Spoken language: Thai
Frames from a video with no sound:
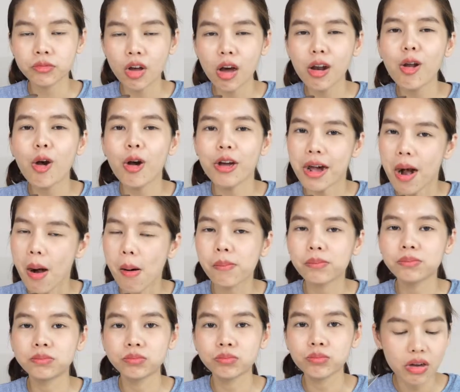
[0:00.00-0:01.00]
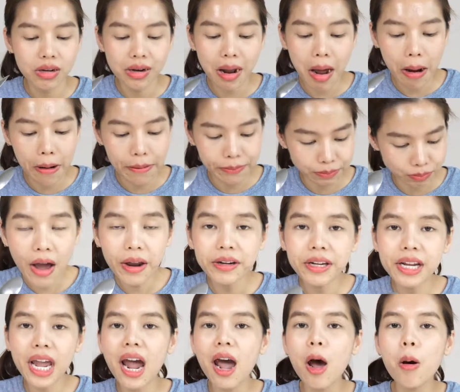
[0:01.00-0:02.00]
อร่อยอะ่ะใช้ได้ อัน
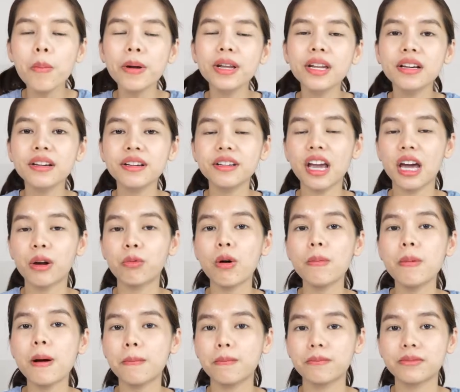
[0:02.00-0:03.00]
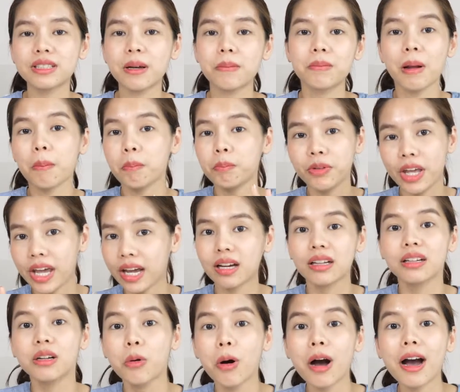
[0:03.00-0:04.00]
นี้เขาไม่ได้เขียนว่าแบบสำหรับเด็ก
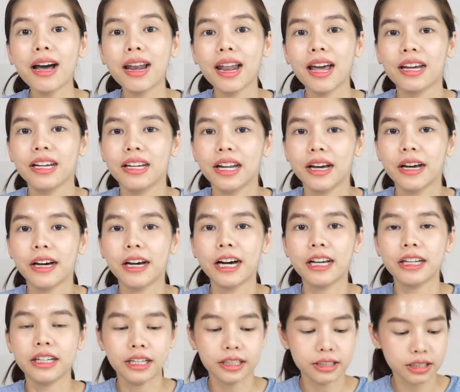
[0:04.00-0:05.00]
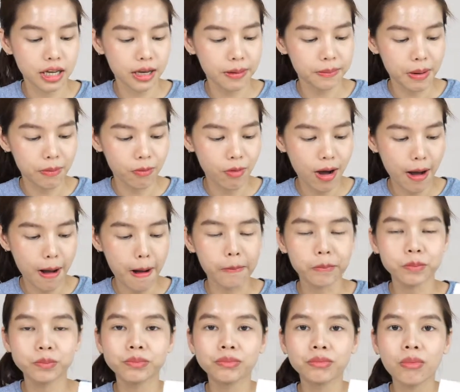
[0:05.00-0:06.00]
หรือว่าอะไรนะคะ อันนี้จะแบบว่า
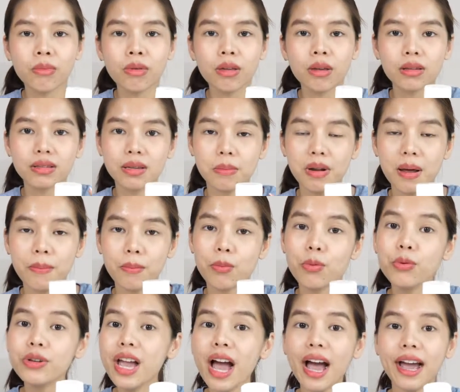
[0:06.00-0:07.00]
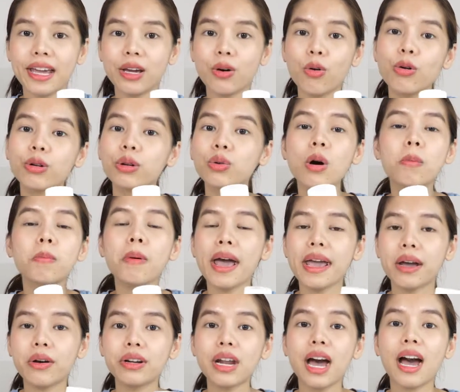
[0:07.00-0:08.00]
สำหรับผู้ใหญ่คนทั่วไป
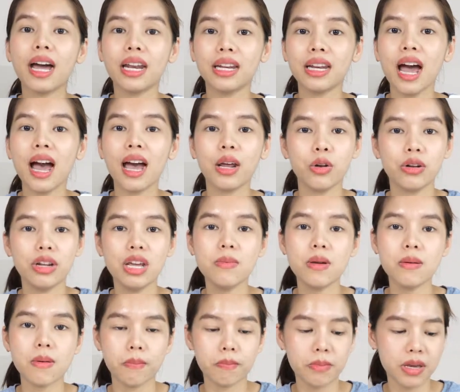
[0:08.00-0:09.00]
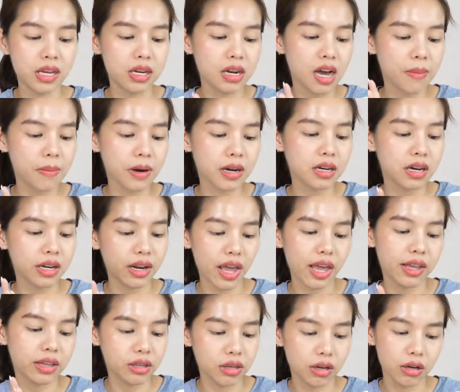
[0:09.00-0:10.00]
ก็ทานได้ โดยที่มีแบบมีเนื้อมะเขือเท
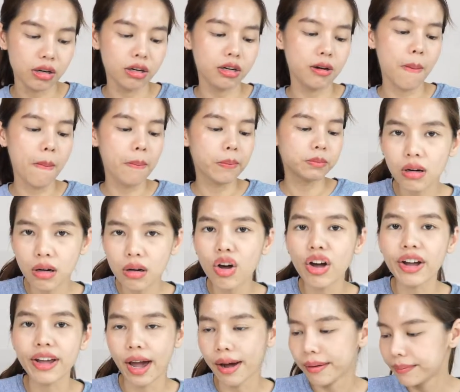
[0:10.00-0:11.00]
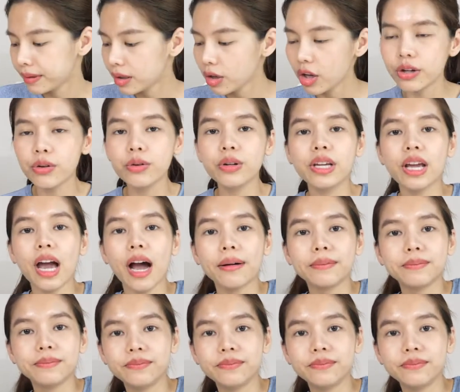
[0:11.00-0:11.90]
ศเยอะ อร่อยอะ่ะอร่อยอยู่ดีอะ่ะ